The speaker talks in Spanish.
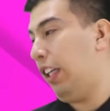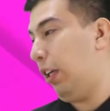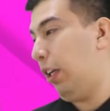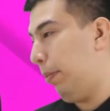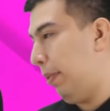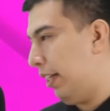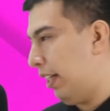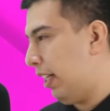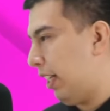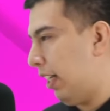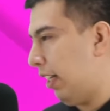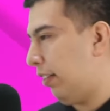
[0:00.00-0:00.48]

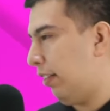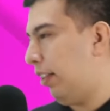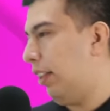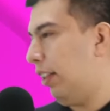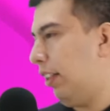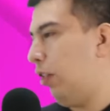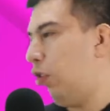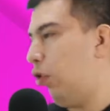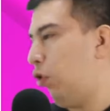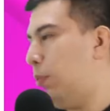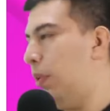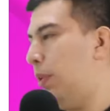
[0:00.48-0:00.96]
terminan
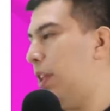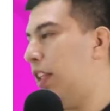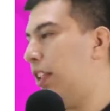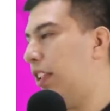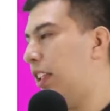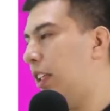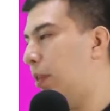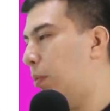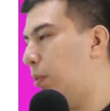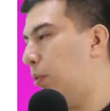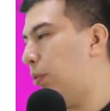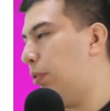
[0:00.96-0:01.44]
así, los
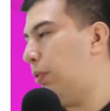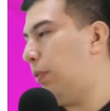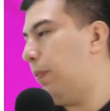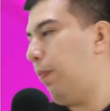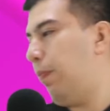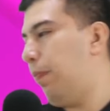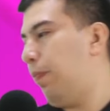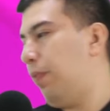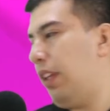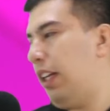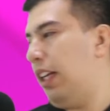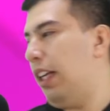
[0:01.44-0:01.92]
nominativos
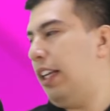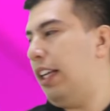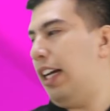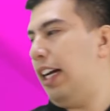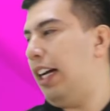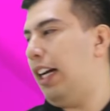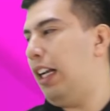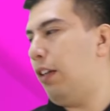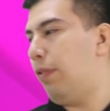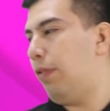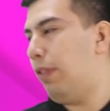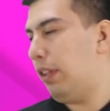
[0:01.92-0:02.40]
en
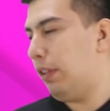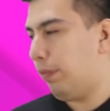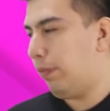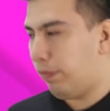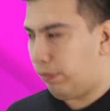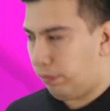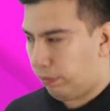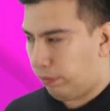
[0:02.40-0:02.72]
alfa,